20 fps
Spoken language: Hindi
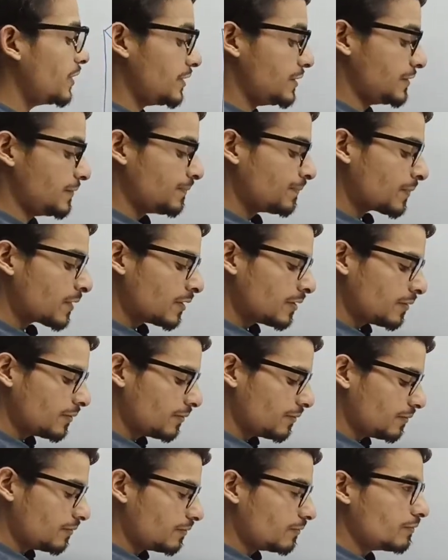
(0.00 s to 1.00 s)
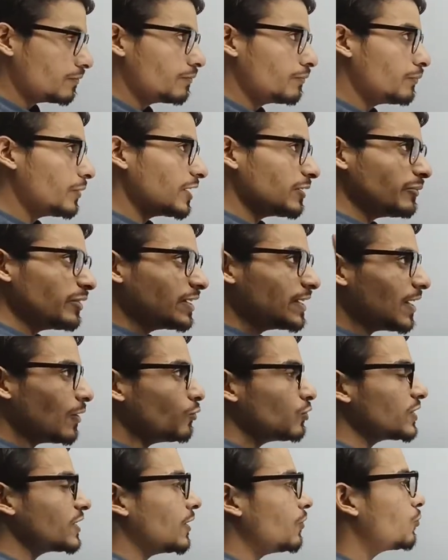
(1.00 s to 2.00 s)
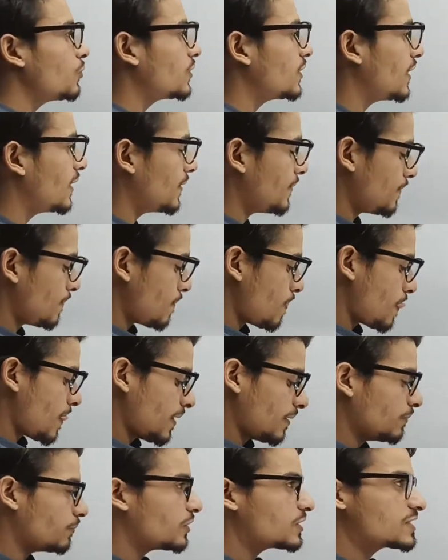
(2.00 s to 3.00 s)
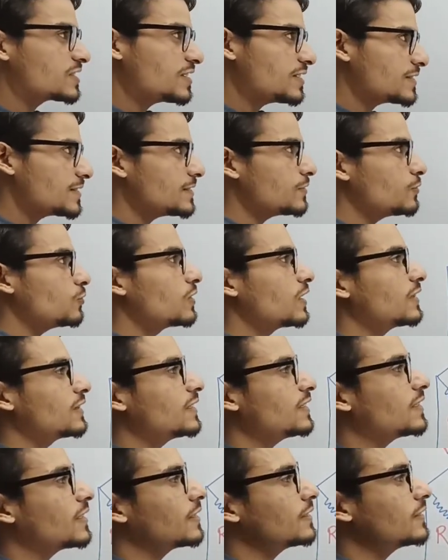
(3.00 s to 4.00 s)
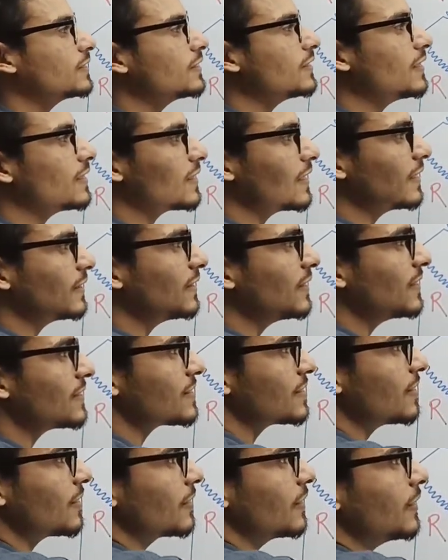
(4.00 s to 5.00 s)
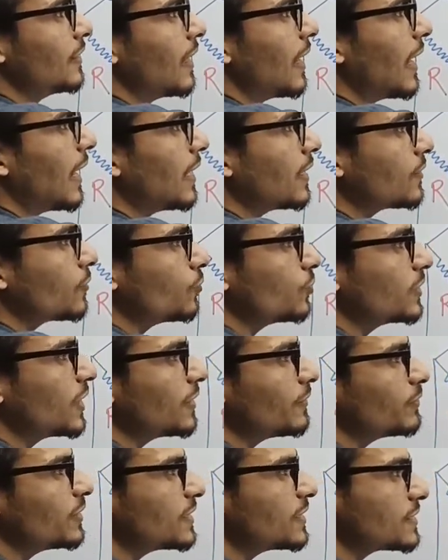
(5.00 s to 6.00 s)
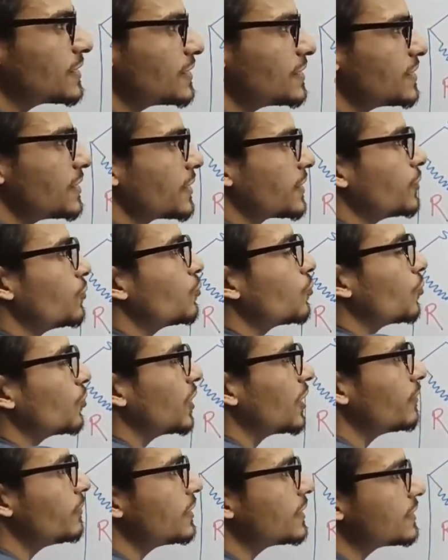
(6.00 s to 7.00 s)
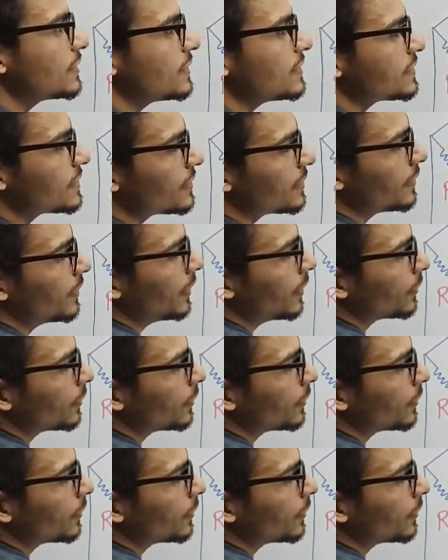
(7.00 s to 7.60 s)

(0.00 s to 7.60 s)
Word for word: ब्रिज मन में डाउट क्या उठता है बच्चे इसी को गलती कर देते हैं कहते हैं सर आर को इधर भेज दीजिए क्यू को उधर भेज दीजिए